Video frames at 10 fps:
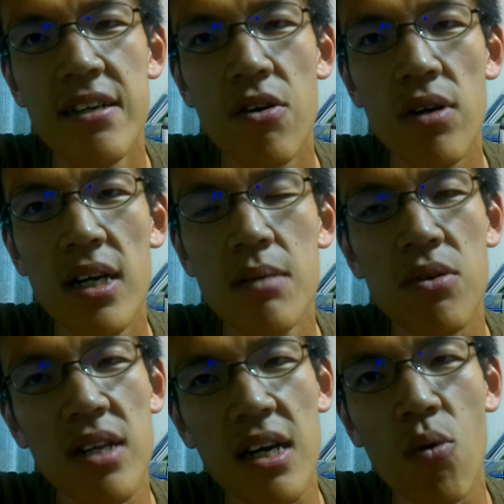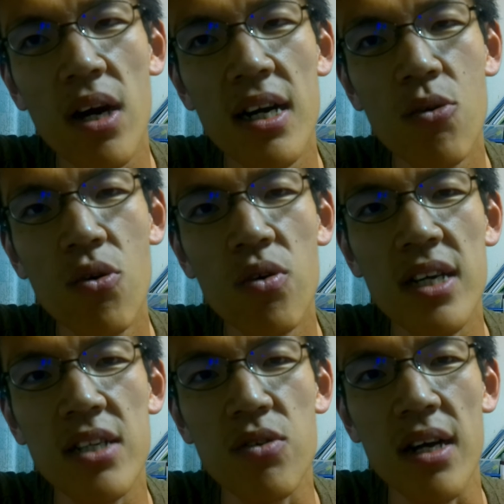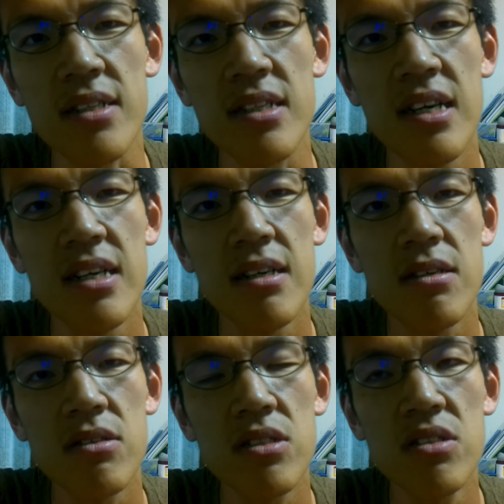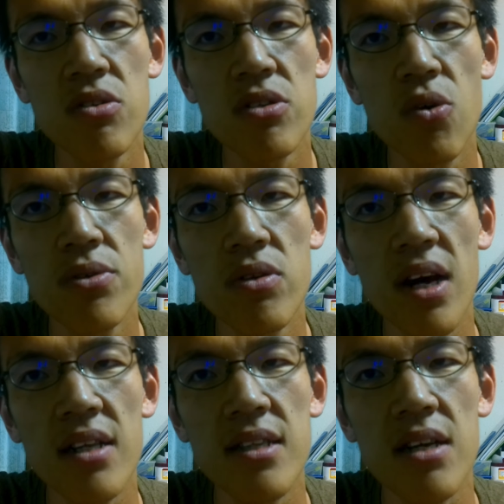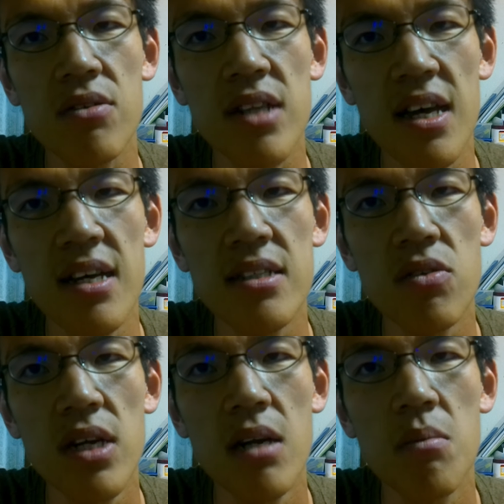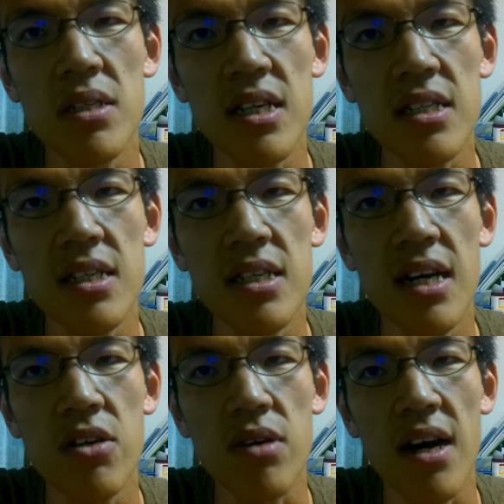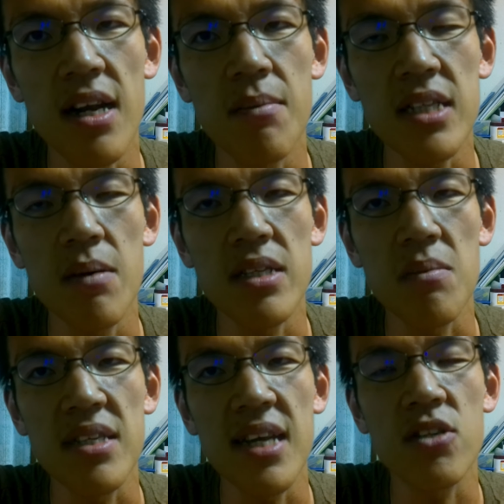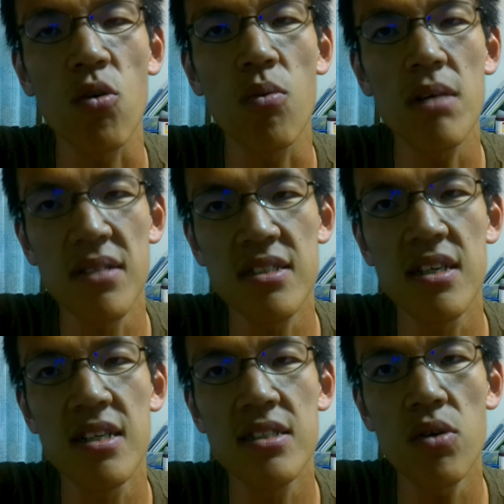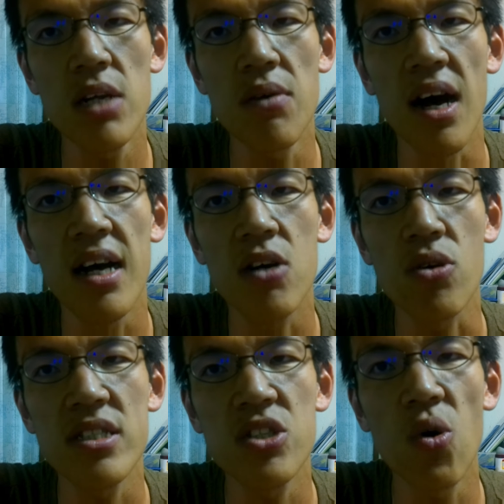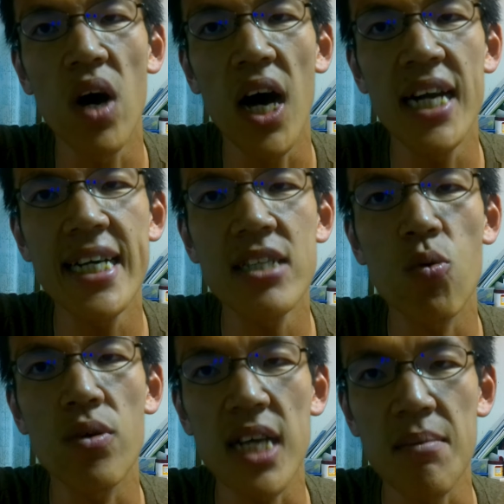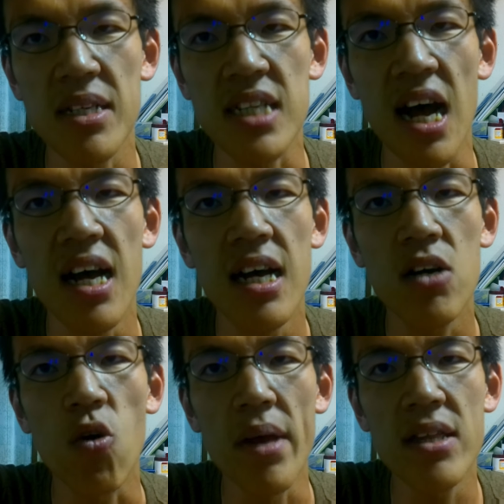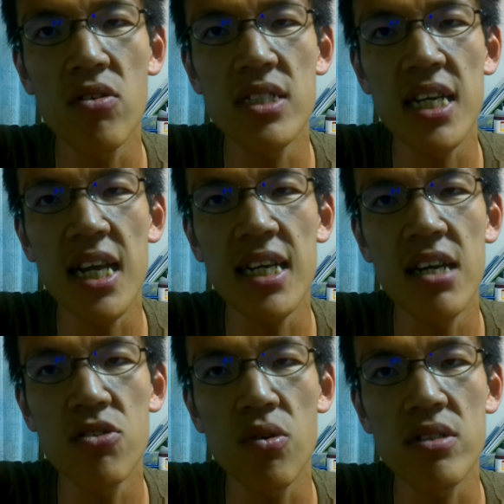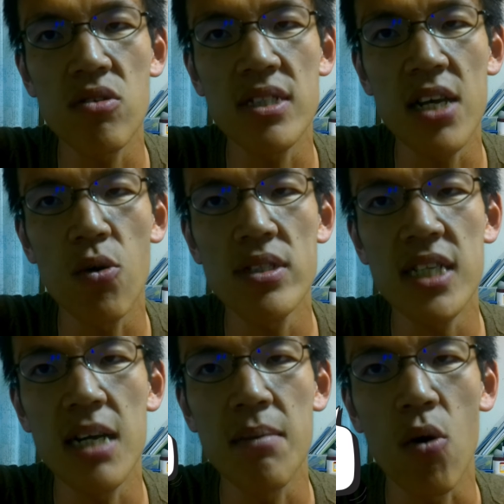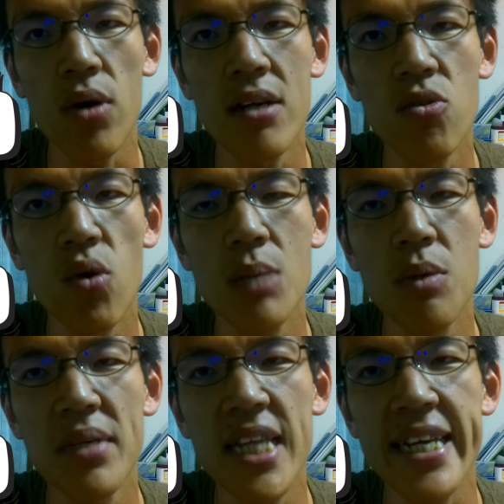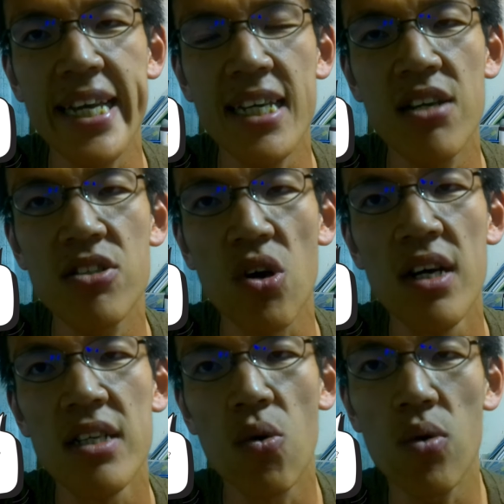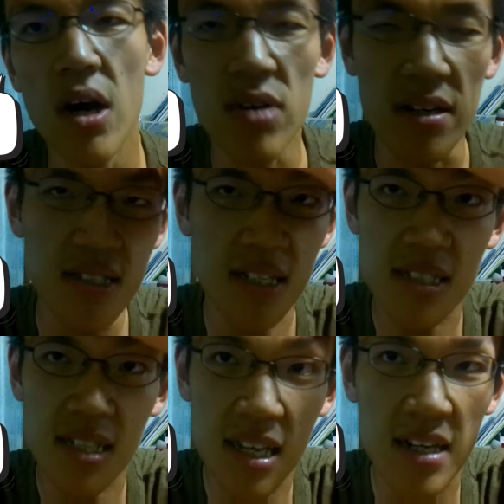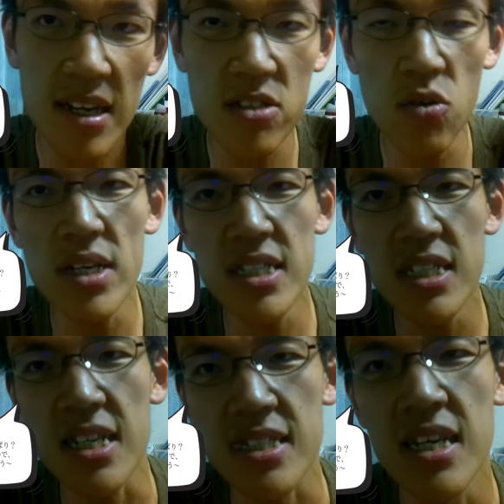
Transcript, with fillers: 他にもなんかおからコロッケとか通常の豆腐とかあったので、それらもまた機会があれば食べてみたいと思います。それではご視聴ありがとうございました。コメントしていただけると、そしてよろしければ他の動画も見ていただけると、動画を拡散していただけると嬉しいです。